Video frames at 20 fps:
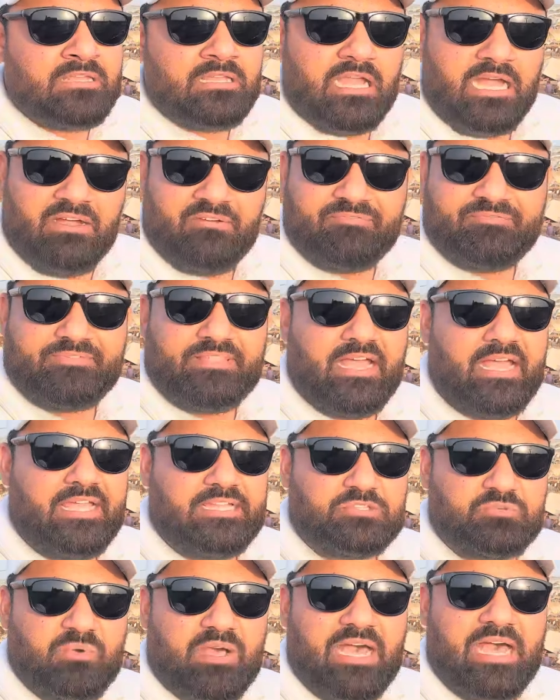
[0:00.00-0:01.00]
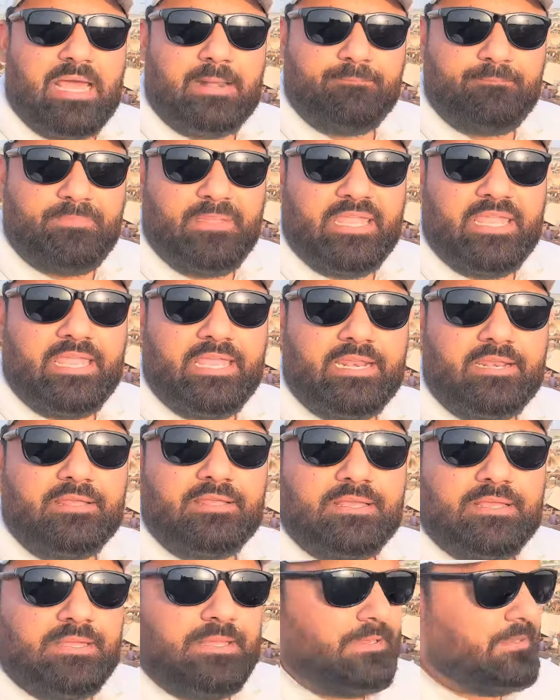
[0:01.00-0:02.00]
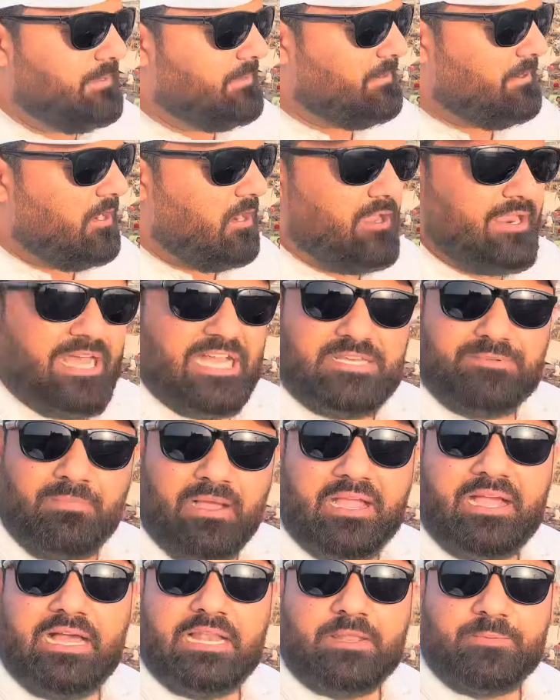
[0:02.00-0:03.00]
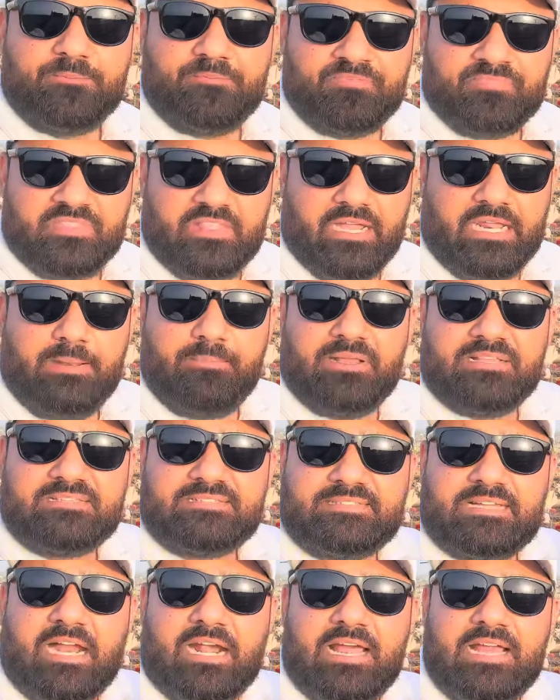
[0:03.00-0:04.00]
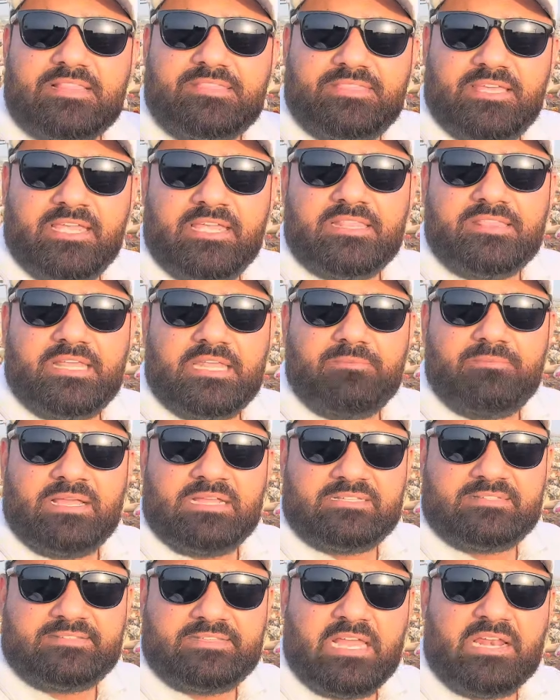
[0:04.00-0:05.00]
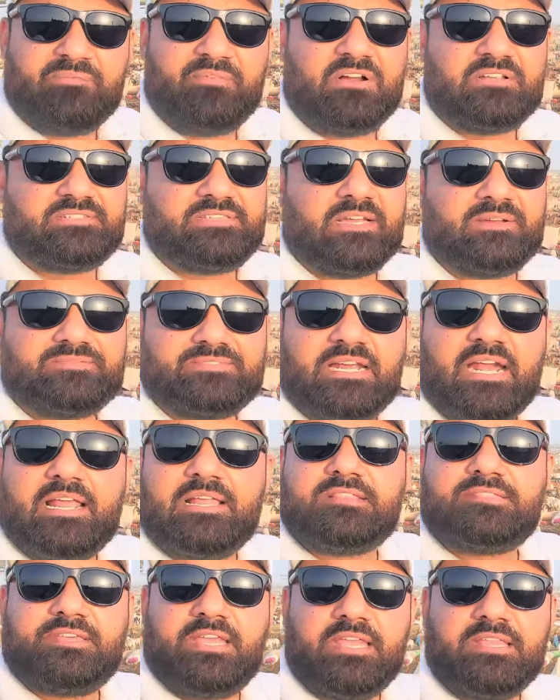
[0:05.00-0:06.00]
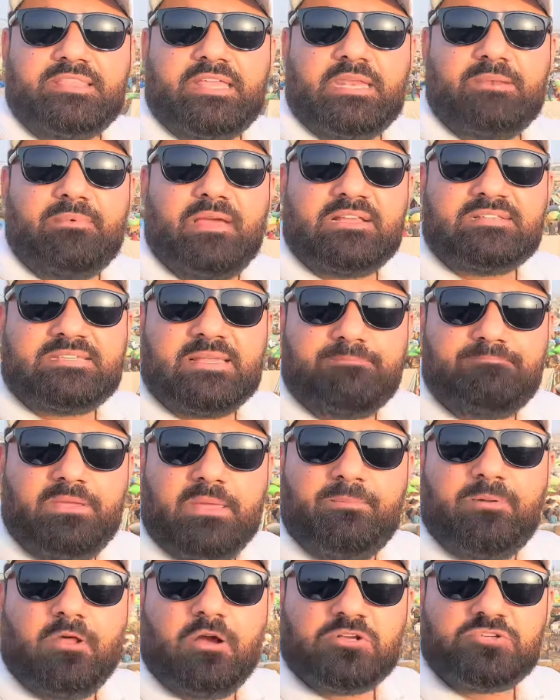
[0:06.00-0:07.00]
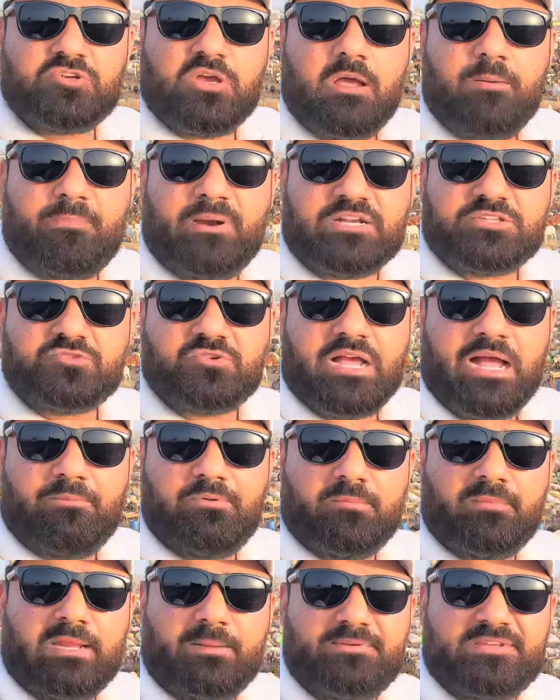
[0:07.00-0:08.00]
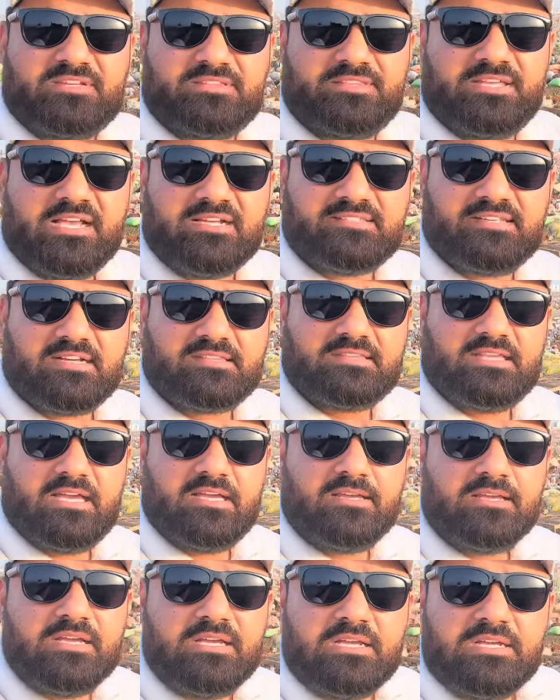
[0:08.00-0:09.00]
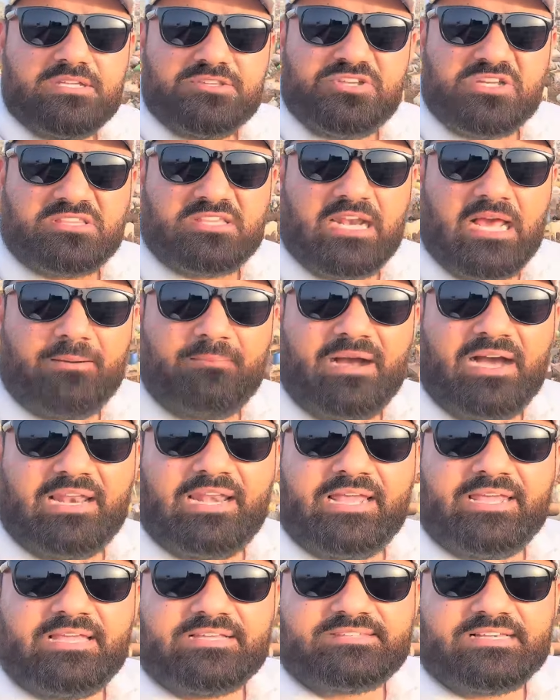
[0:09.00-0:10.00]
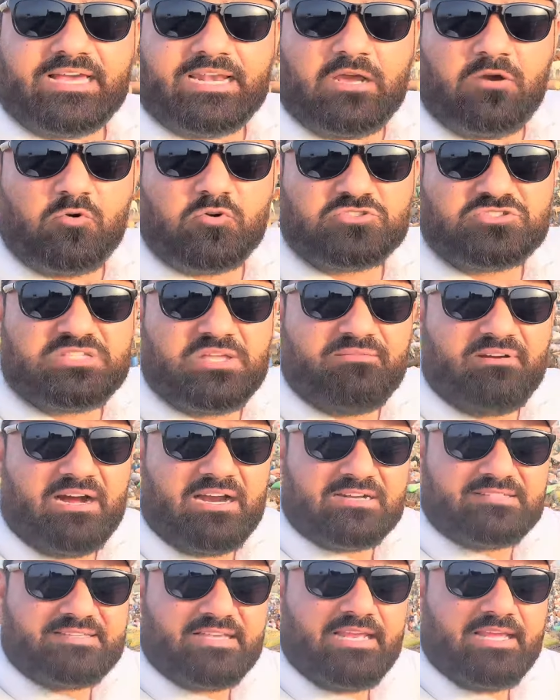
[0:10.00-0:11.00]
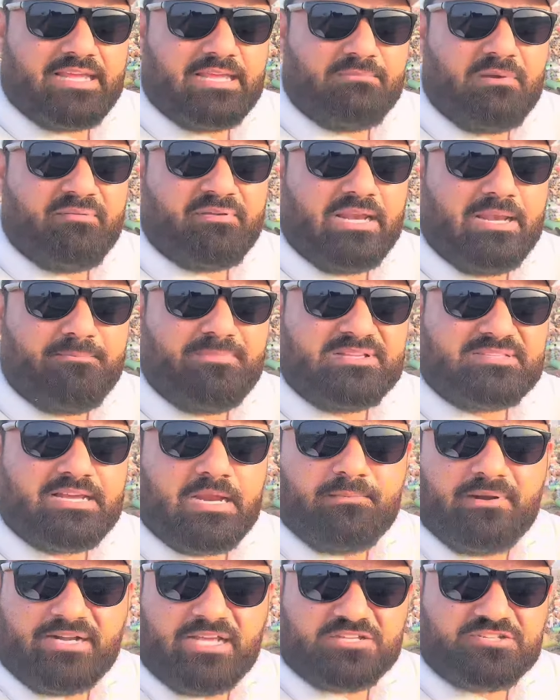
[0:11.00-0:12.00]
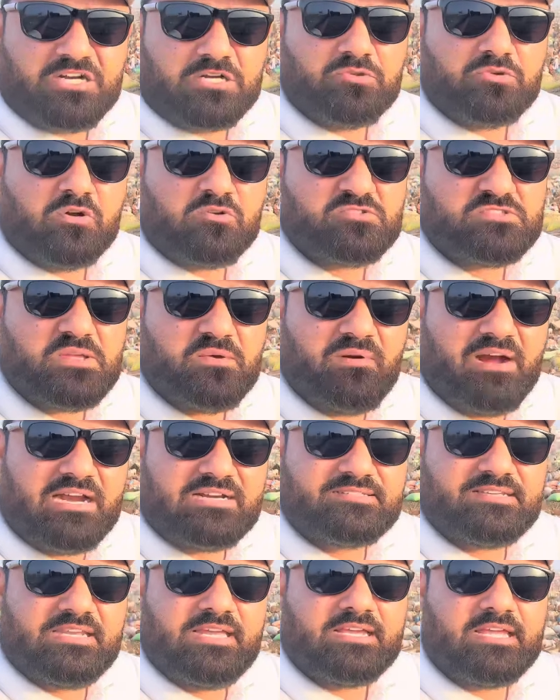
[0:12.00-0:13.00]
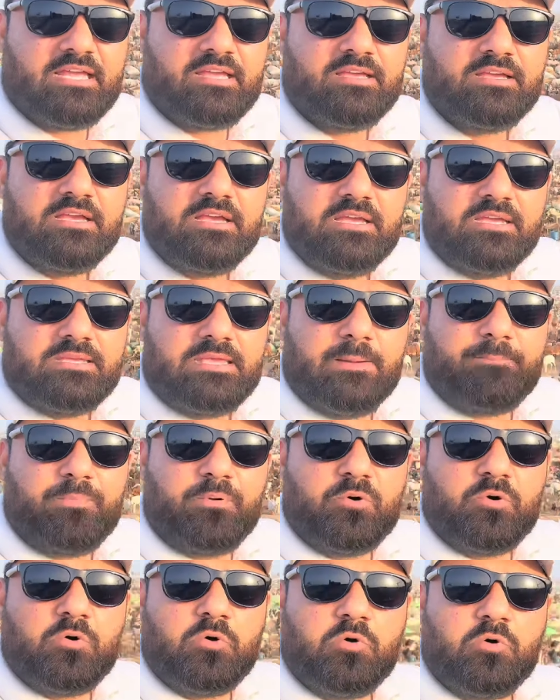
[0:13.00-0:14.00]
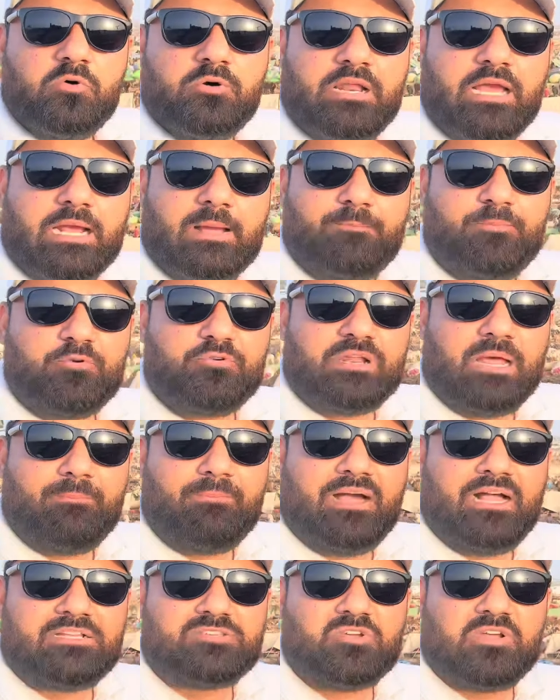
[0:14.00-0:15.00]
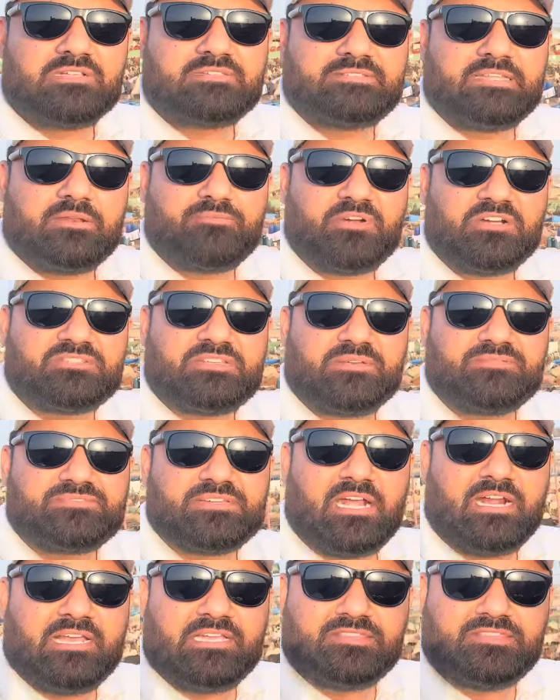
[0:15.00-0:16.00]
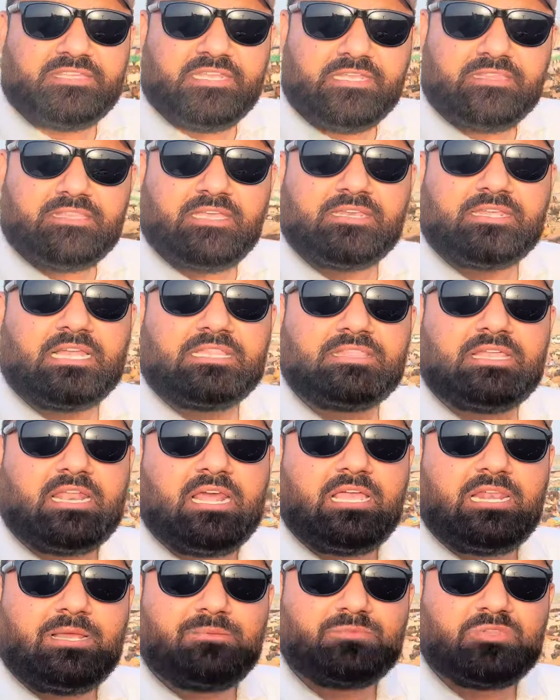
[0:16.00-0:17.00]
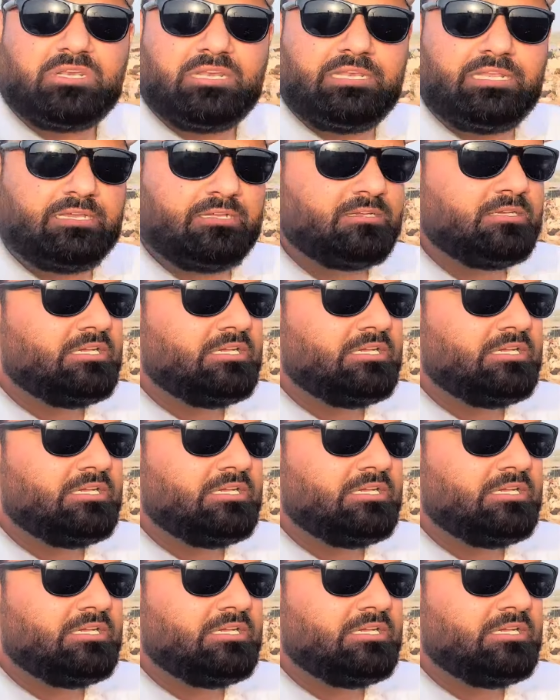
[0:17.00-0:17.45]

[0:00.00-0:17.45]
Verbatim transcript: हफ्ता इतवार पीर और आज मंगल तकरीबन साढ़े तीन दिन में सिर्फ और सिर्फ साढ़े तीन दिन में सिप्पी ब्लॉक जो है फट चुका है आप लोग मेरे पीछे देख सकते हैं जितना माल है ये सारा उस दीवार से लेके मैं क्लिप स्कैन में अटैच कर दूंगा उस दीवार से लेके ये पूरा का पूरा माल जो है सिर्फ और सिर्फ साढ़े तीन दिन के अंदर आए अलहमदुल्ला